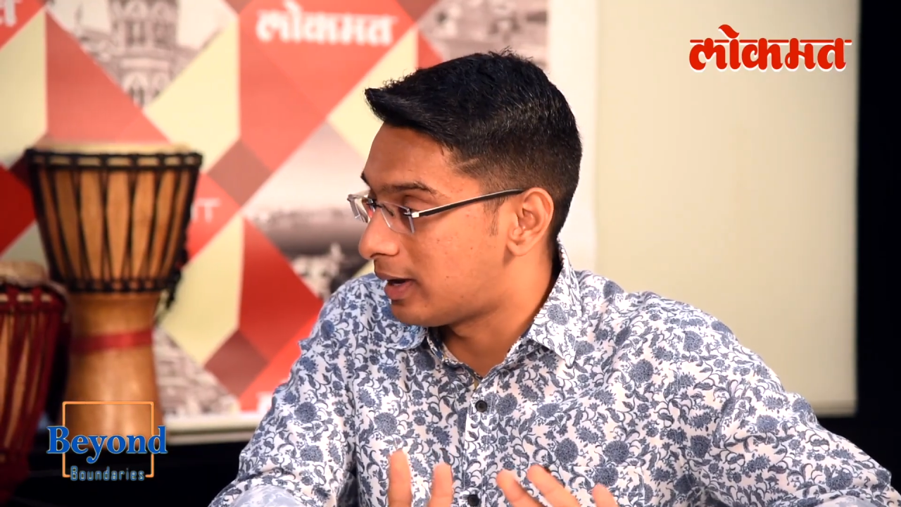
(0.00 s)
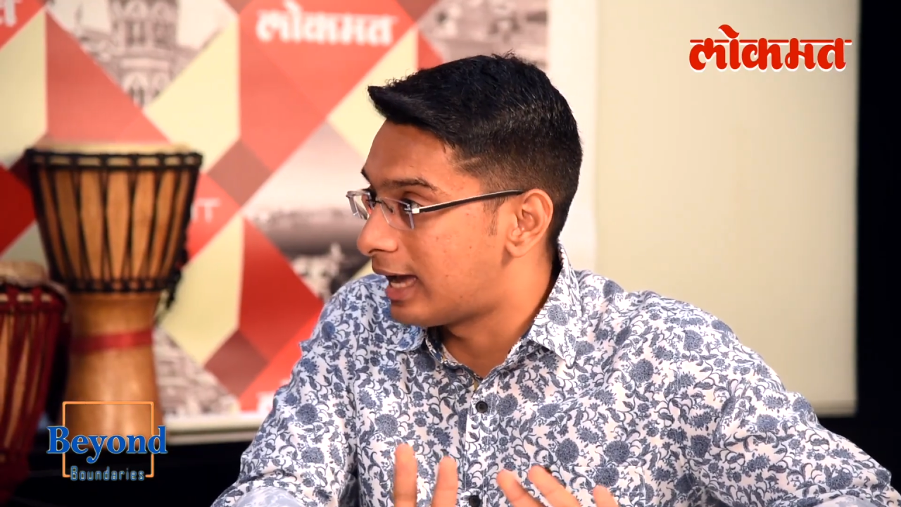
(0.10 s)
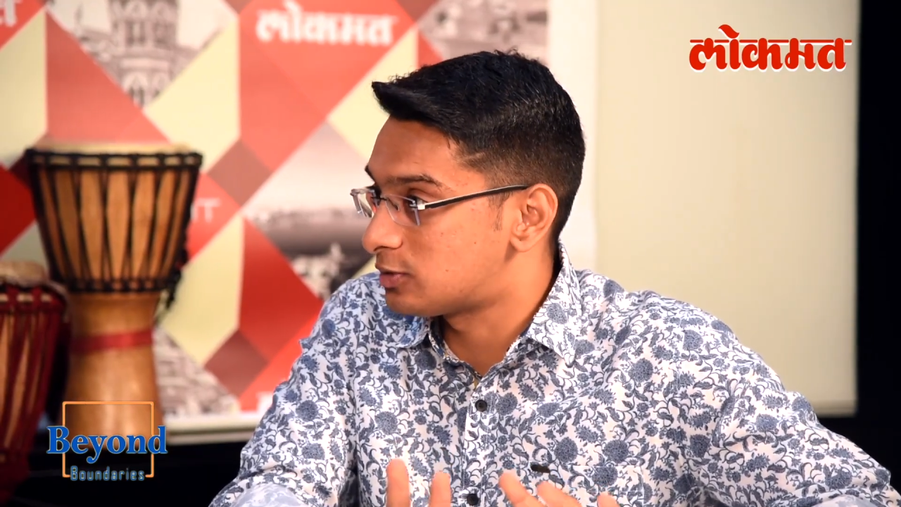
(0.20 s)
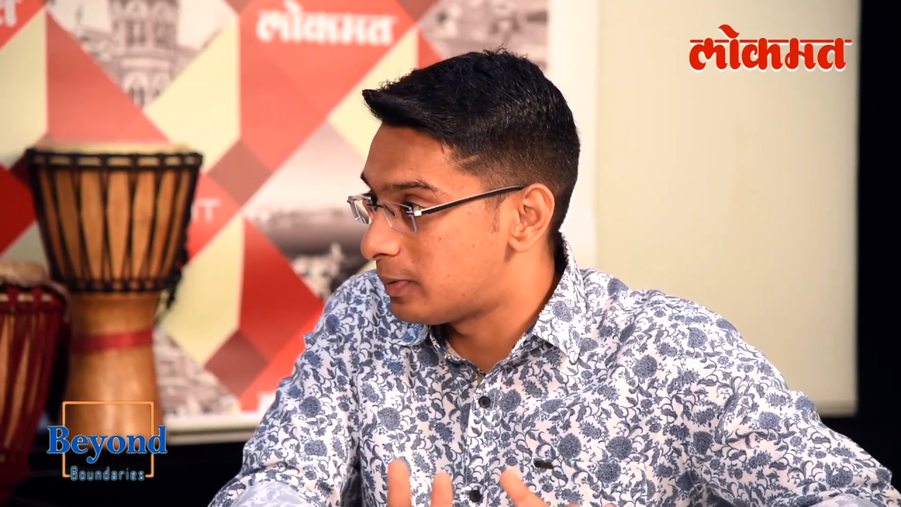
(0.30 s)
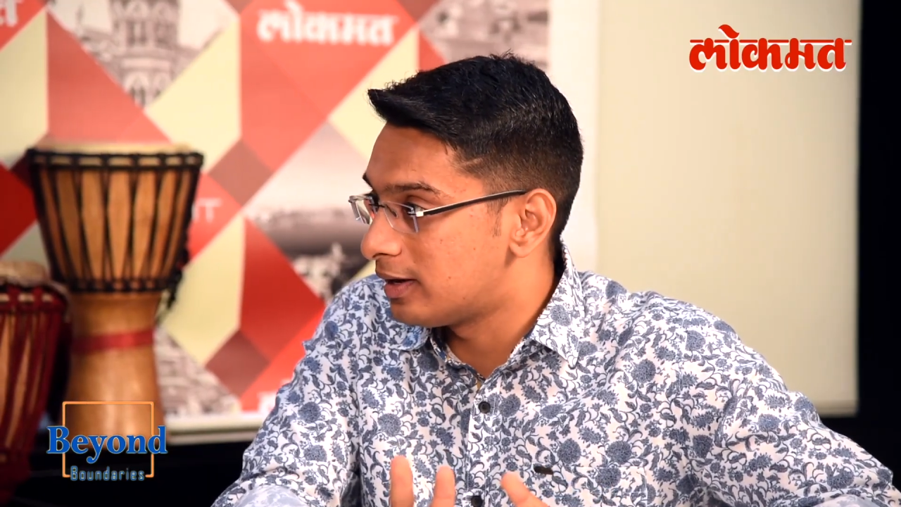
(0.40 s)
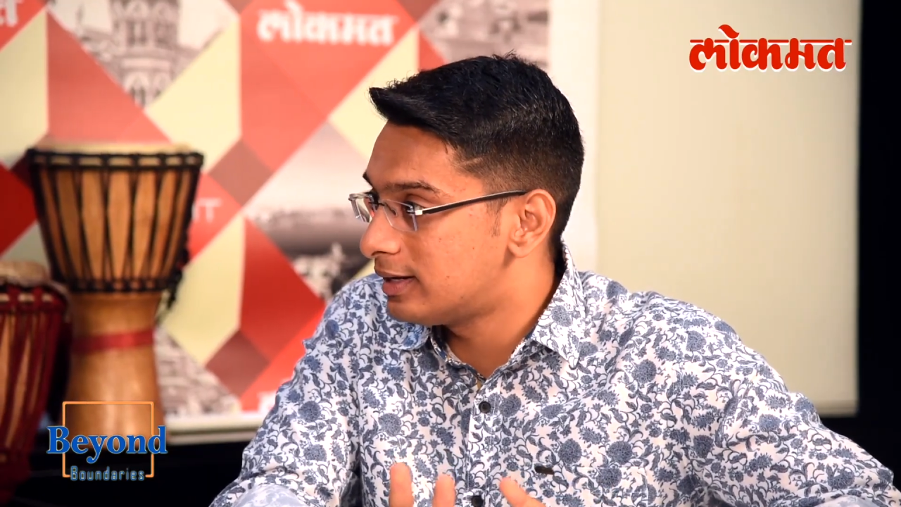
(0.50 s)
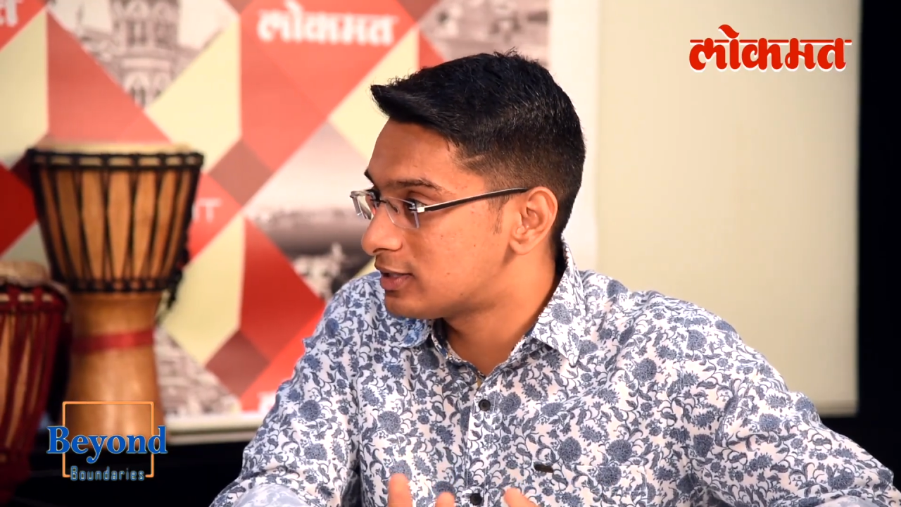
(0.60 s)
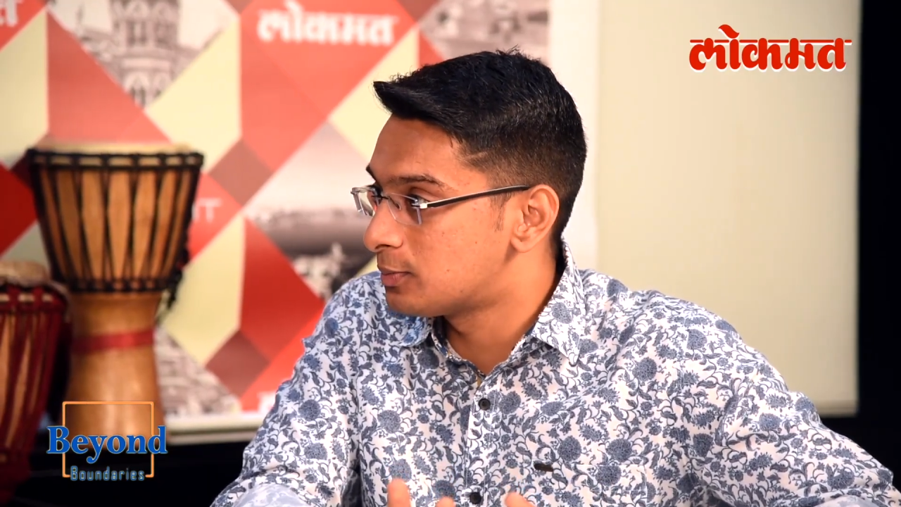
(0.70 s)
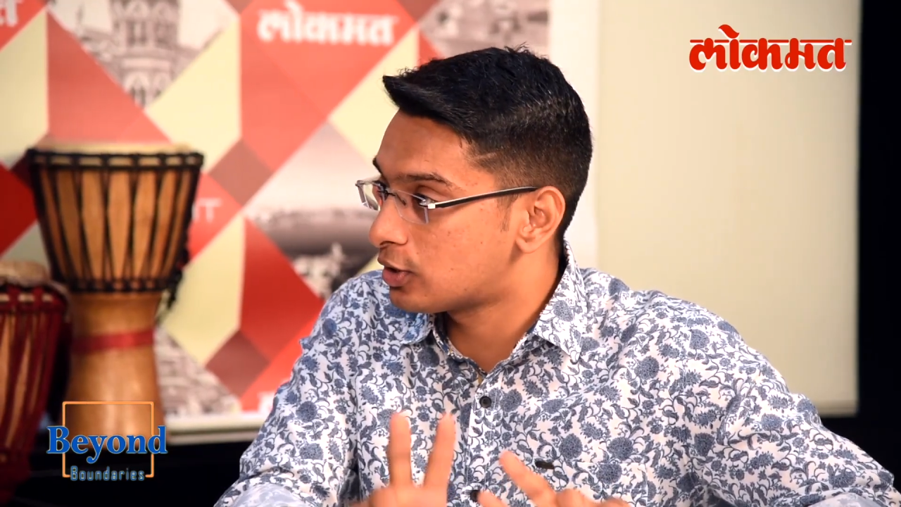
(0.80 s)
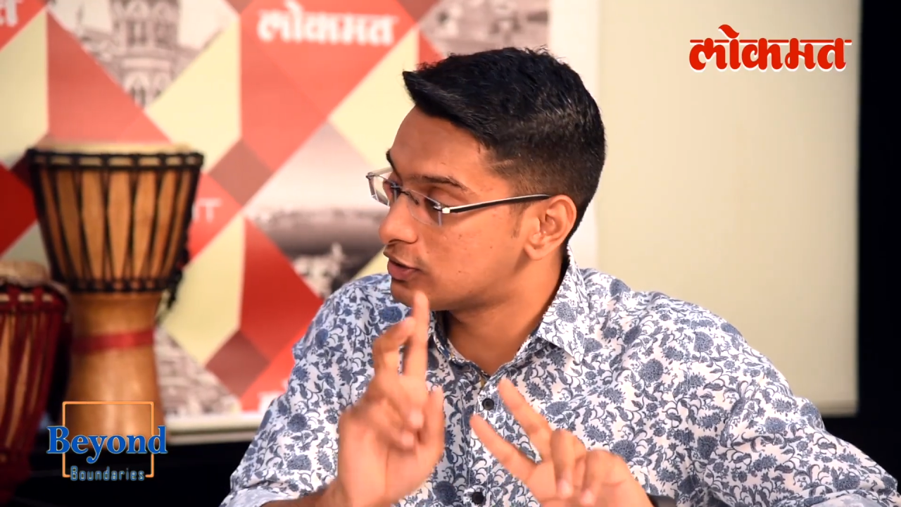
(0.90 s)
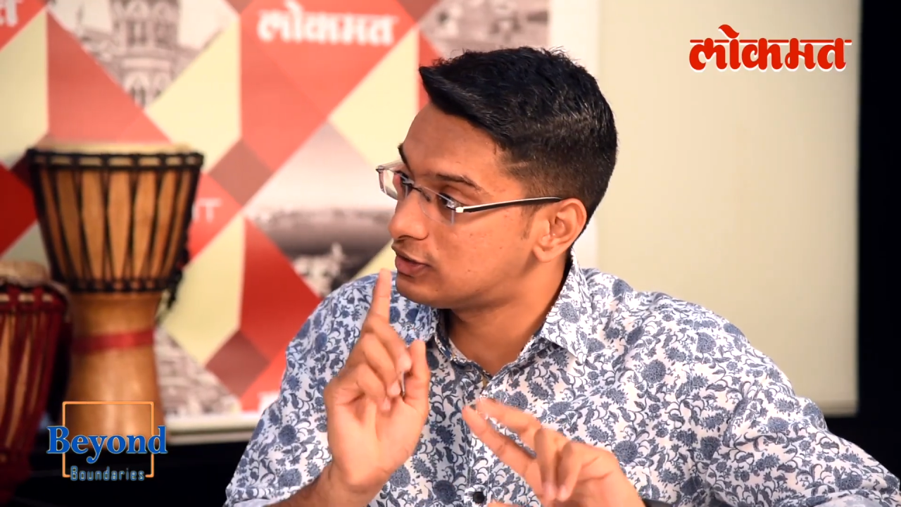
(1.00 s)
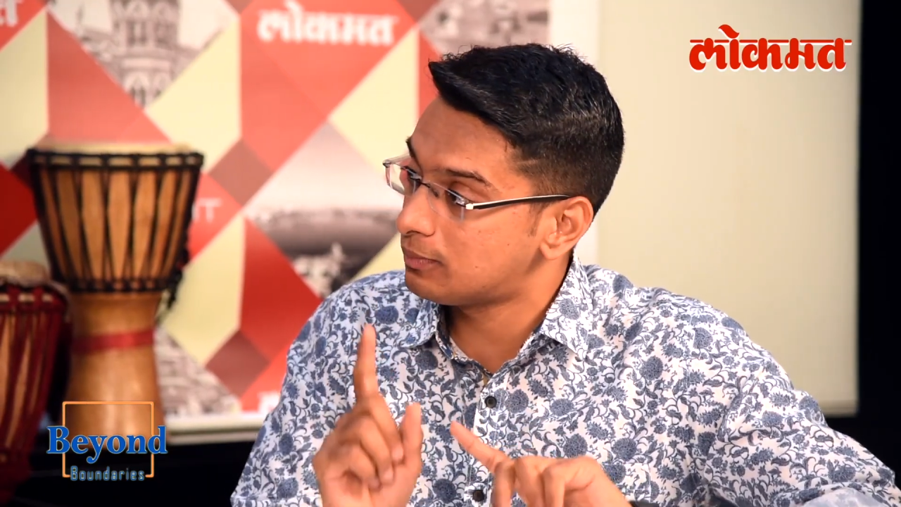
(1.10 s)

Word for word: एज पेरेंट्स बिकॉज